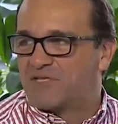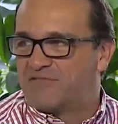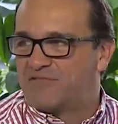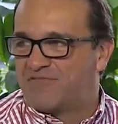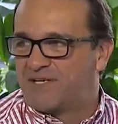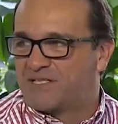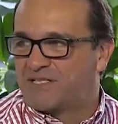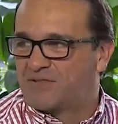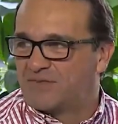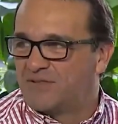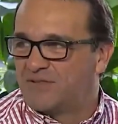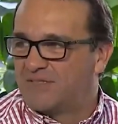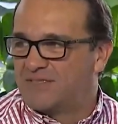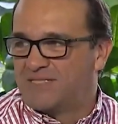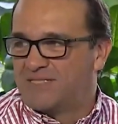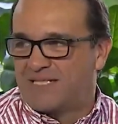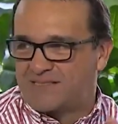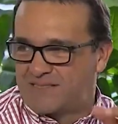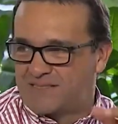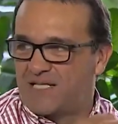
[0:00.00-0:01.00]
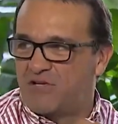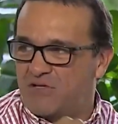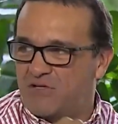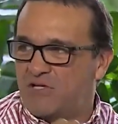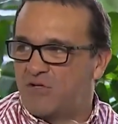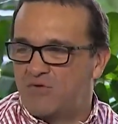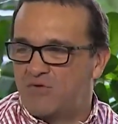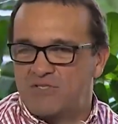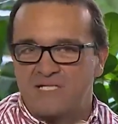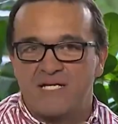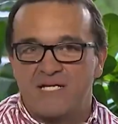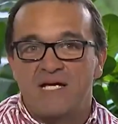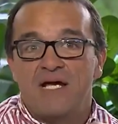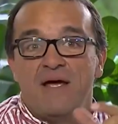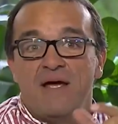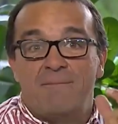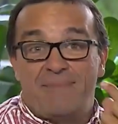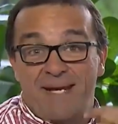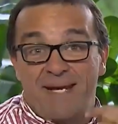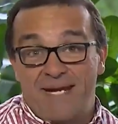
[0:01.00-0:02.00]
por defecto, ya te lo incluye.
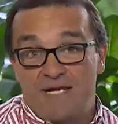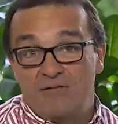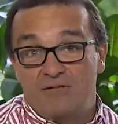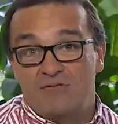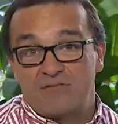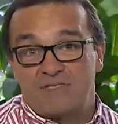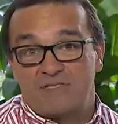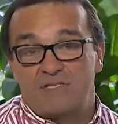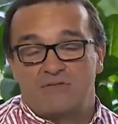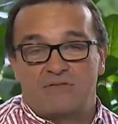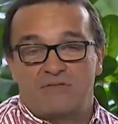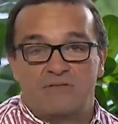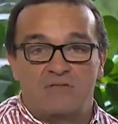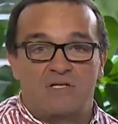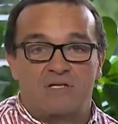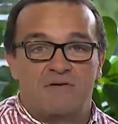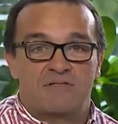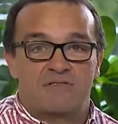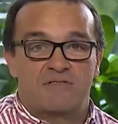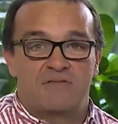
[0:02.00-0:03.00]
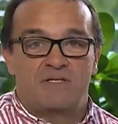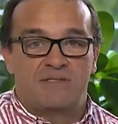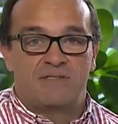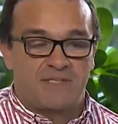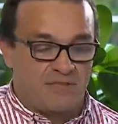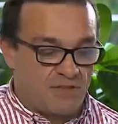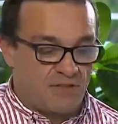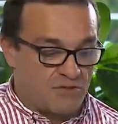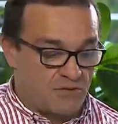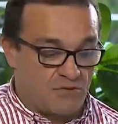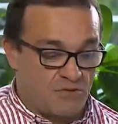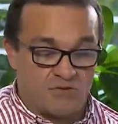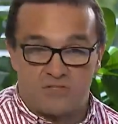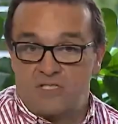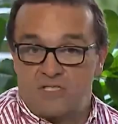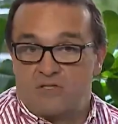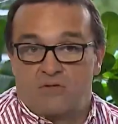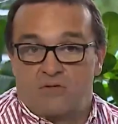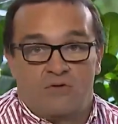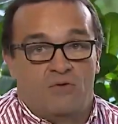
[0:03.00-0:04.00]
Ah, pero si yo tengo una versión anterior o
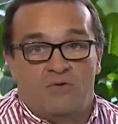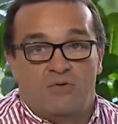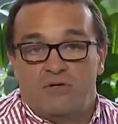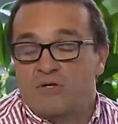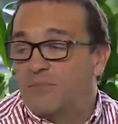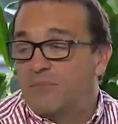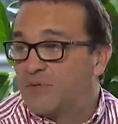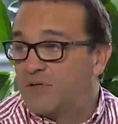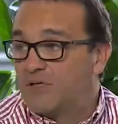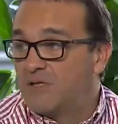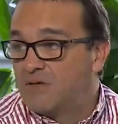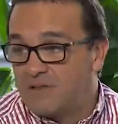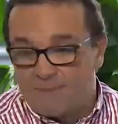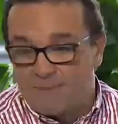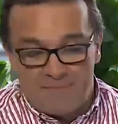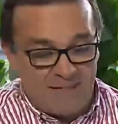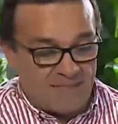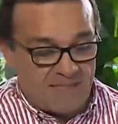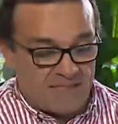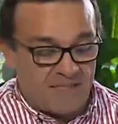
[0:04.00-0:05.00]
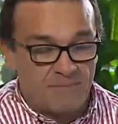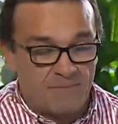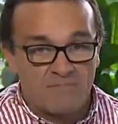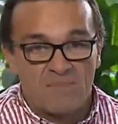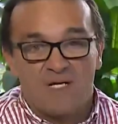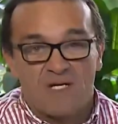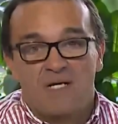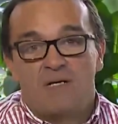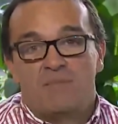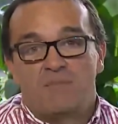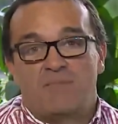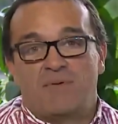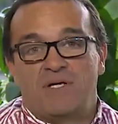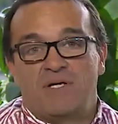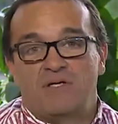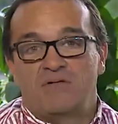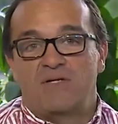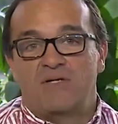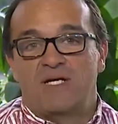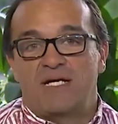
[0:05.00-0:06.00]
si no lo veo por ninguna parte,
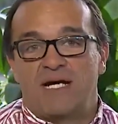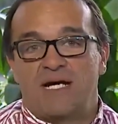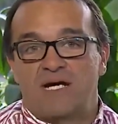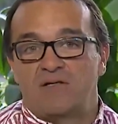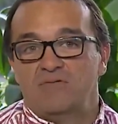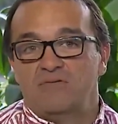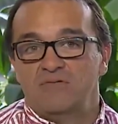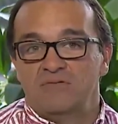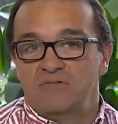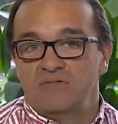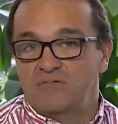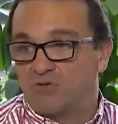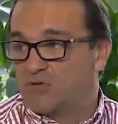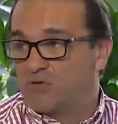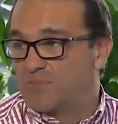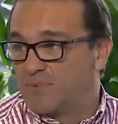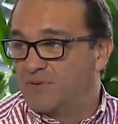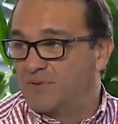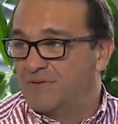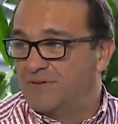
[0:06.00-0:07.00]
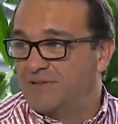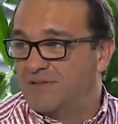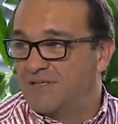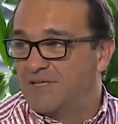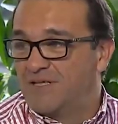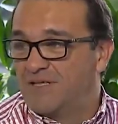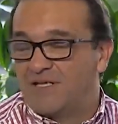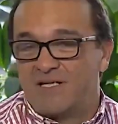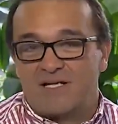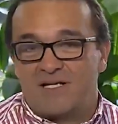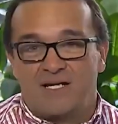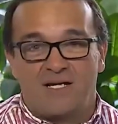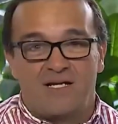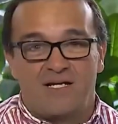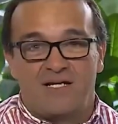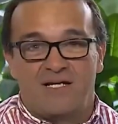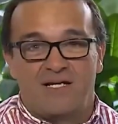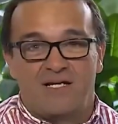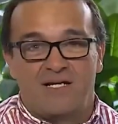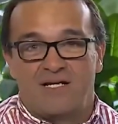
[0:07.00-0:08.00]
puedo crear un grupo
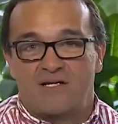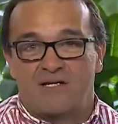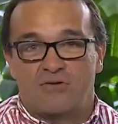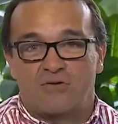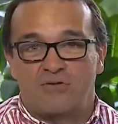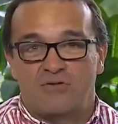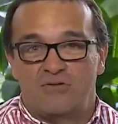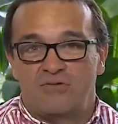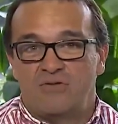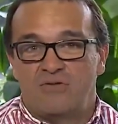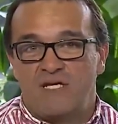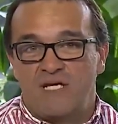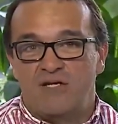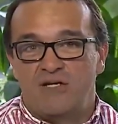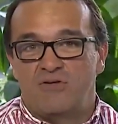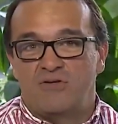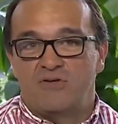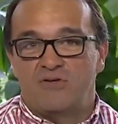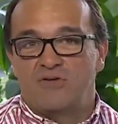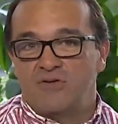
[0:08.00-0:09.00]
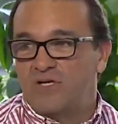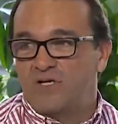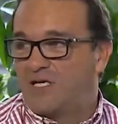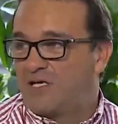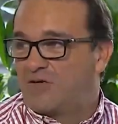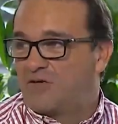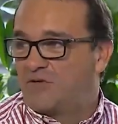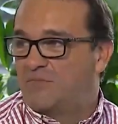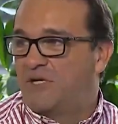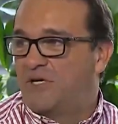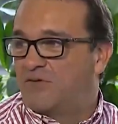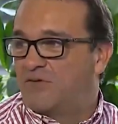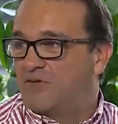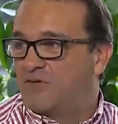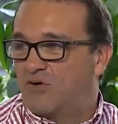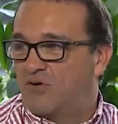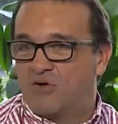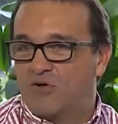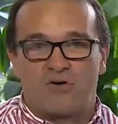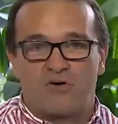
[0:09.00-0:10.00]
eh, con un hijo y
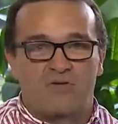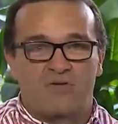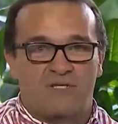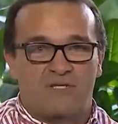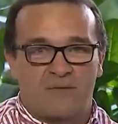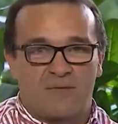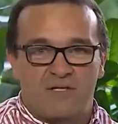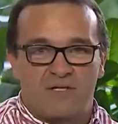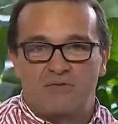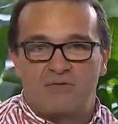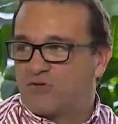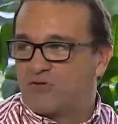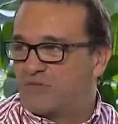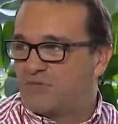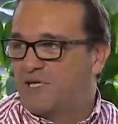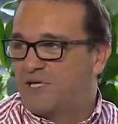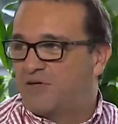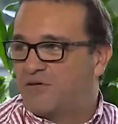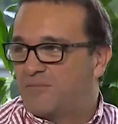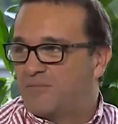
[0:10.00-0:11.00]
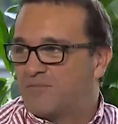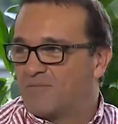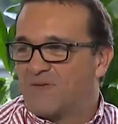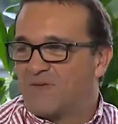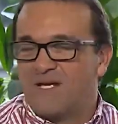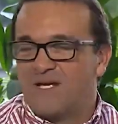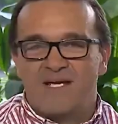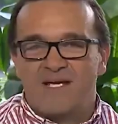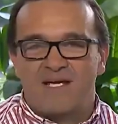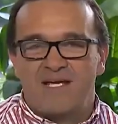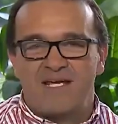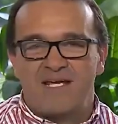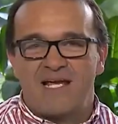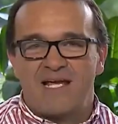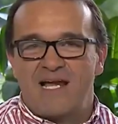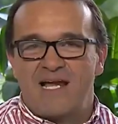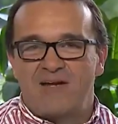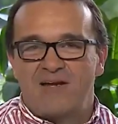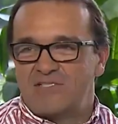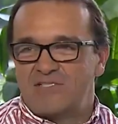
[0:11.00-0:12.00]
conmigo, o con un amigo y conmigo. Y después eliminó
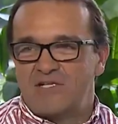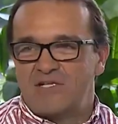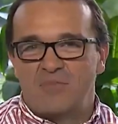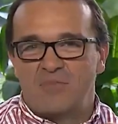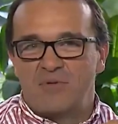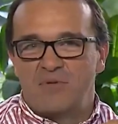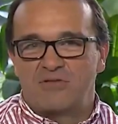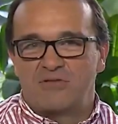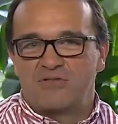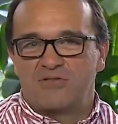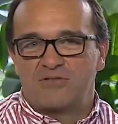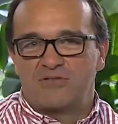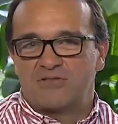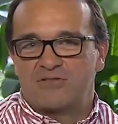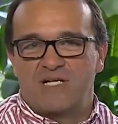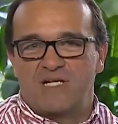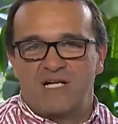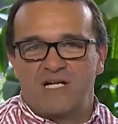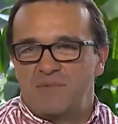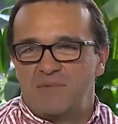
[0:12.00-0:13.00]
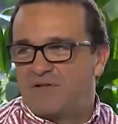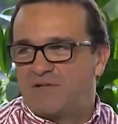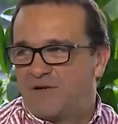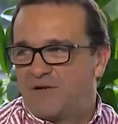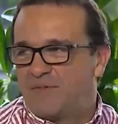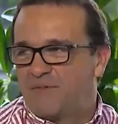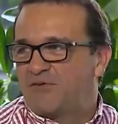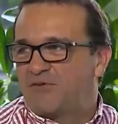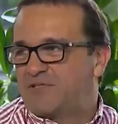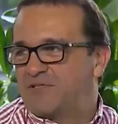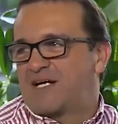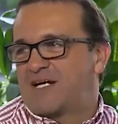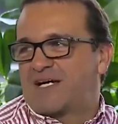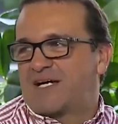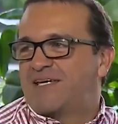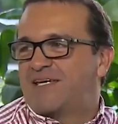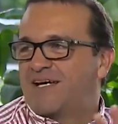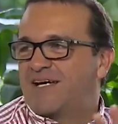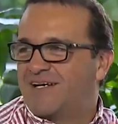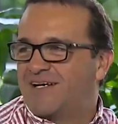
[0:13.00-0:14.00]
Y a los cinco minutos eliminó al amigo y
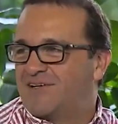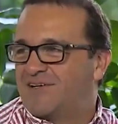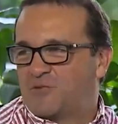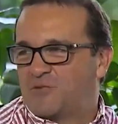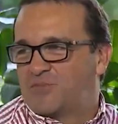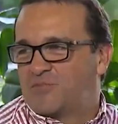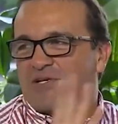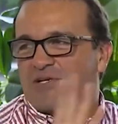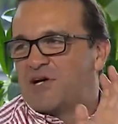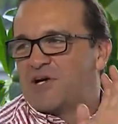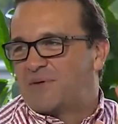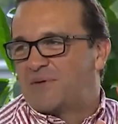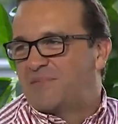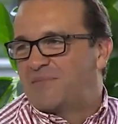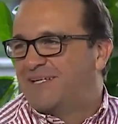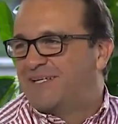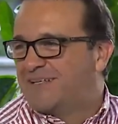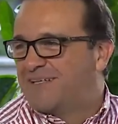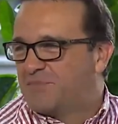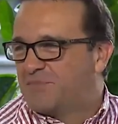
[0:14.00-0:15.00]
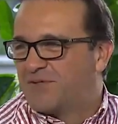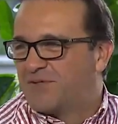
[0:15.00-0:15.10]
ya queda el grupo creado para mí,